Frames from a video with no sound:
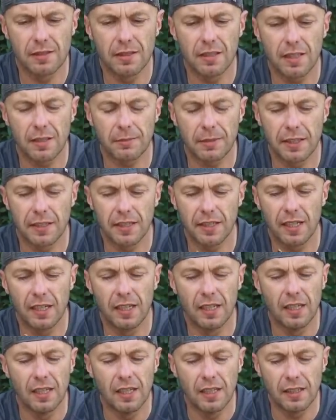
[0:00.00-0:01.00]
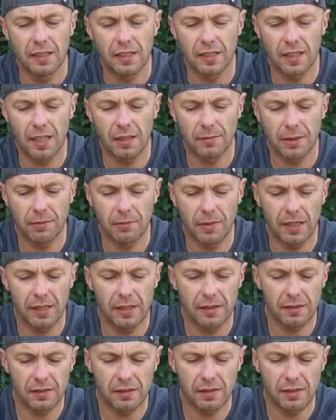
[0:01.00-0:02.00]
e, ramienia. Ramię
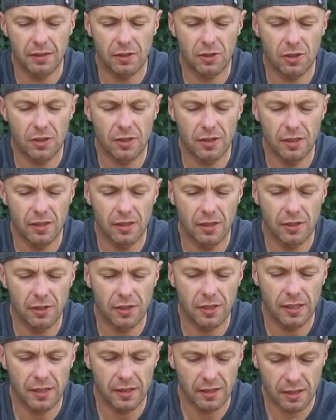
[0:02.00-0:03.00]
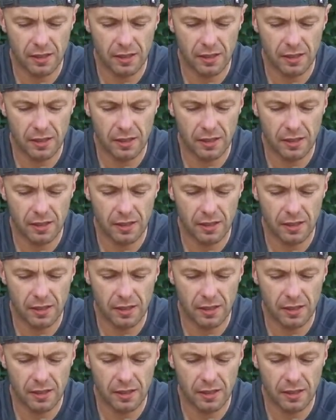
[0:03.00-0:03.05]
ma 3-4